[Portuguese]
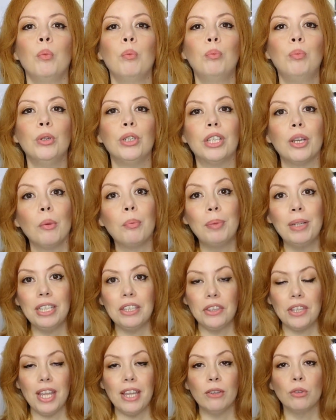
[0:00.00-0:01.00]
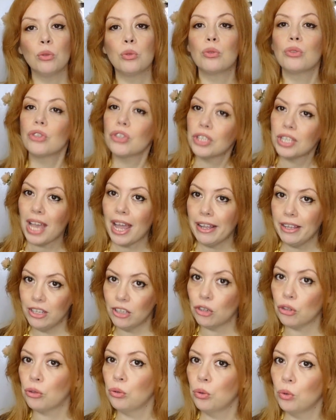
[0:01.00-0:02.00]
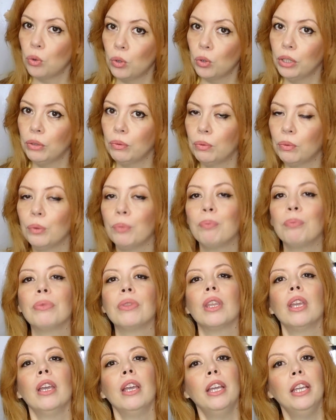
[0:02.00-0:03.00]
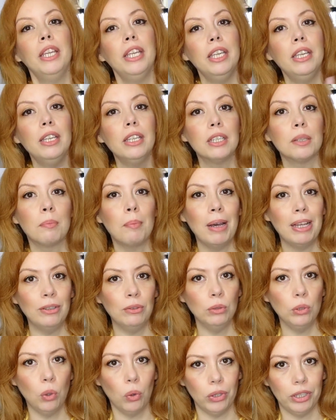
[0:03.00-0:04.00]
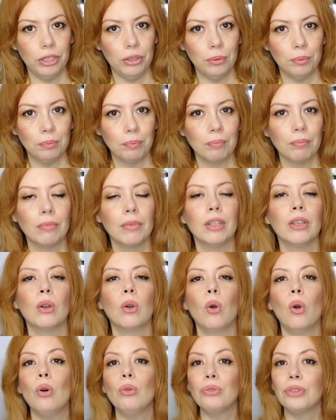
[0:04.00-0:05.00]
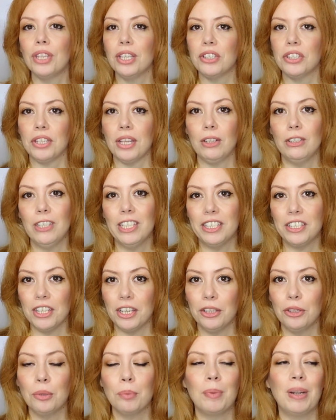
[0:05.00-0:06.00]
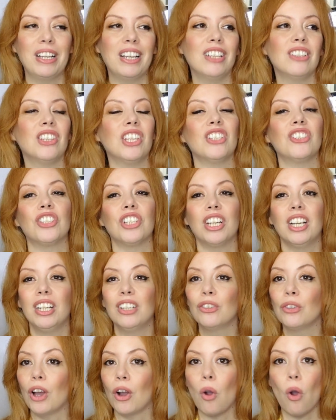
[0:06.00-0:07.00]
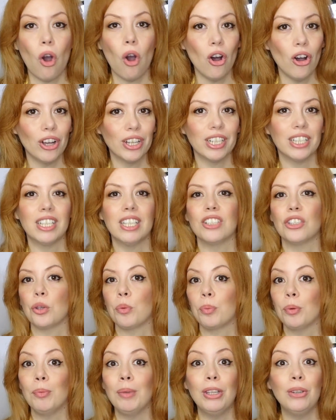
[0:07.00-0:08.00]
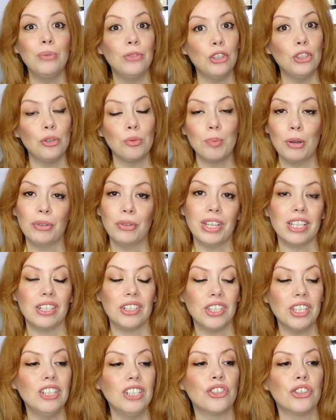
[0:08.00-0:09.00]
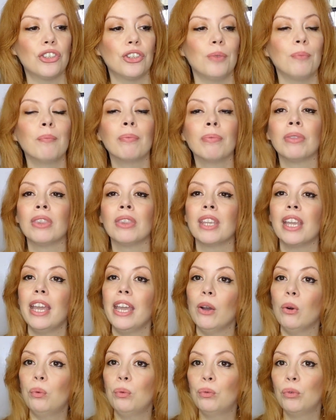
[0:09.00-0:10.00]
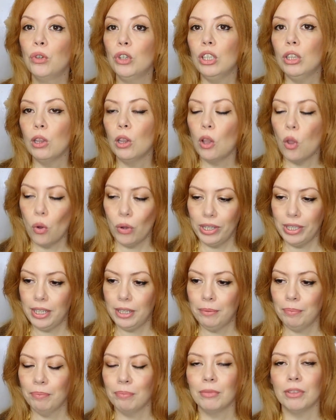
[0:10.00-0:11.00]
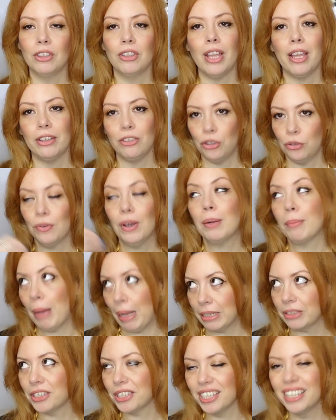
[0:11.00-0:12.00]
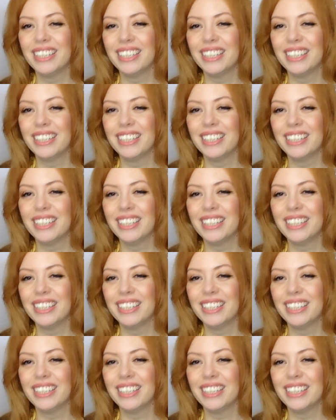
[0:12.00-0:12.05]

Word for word: Porque eu pretendo sair do ruivo e ir para o loiro. Contextualizando para quem está chegando agora, que esse é o primeiro vídeo meu que assiste, eu fui loira, né, de farmácia,